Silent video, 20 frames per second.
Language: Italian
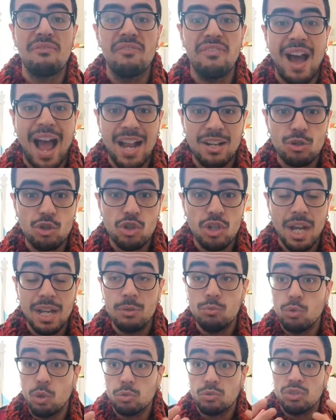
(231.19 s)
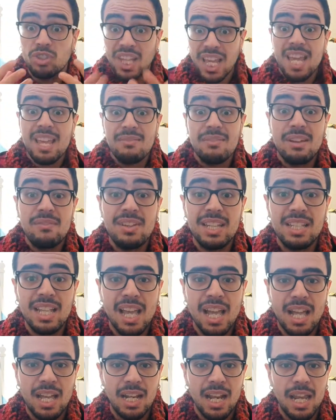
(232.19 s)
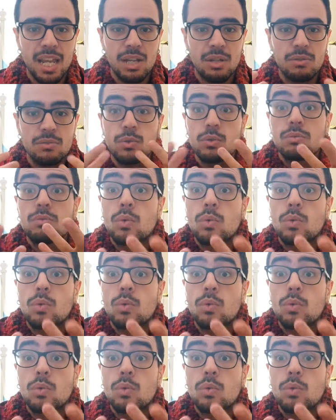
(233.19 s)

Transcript: faccia e uno deve vedere